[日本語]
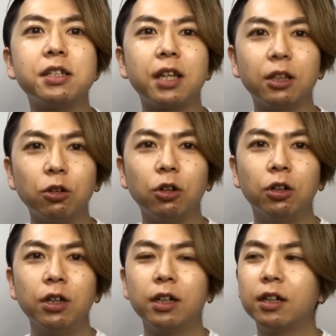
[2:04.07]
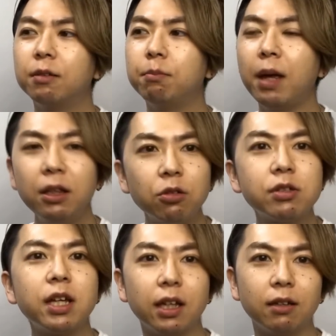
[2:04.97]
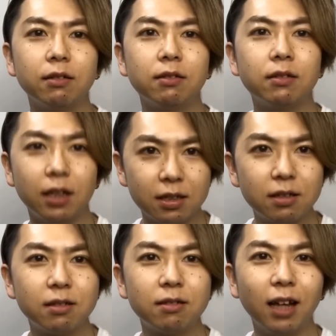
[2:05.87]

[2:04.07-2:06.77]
すけど、めんどくさいです。